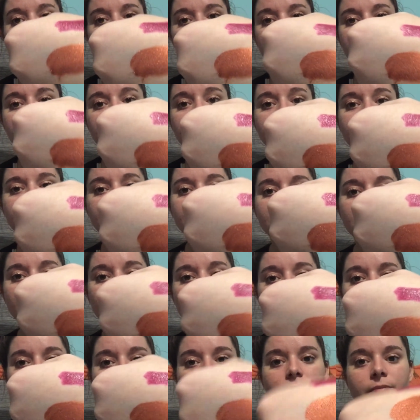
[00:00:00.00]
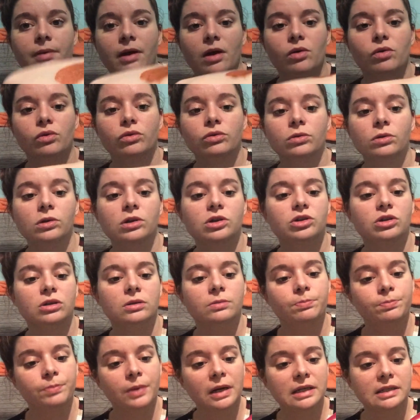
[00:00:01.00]
la teinte est très belle. Par contre, je
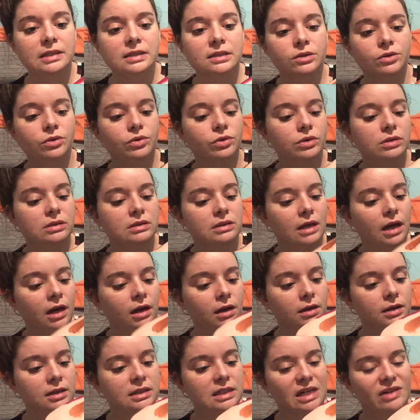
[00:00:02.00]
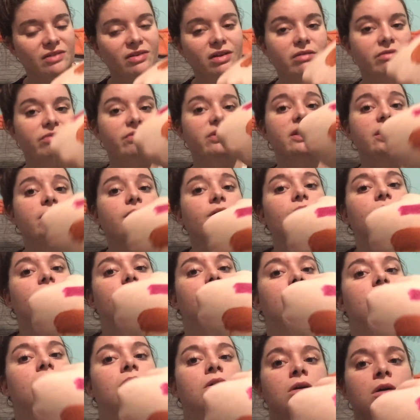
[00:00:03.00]
pense que ça, ça va vite.
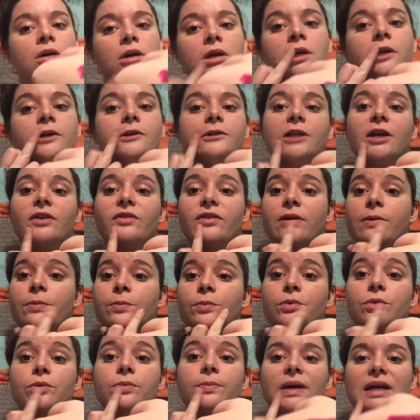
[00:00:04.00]
Vous savez, un peu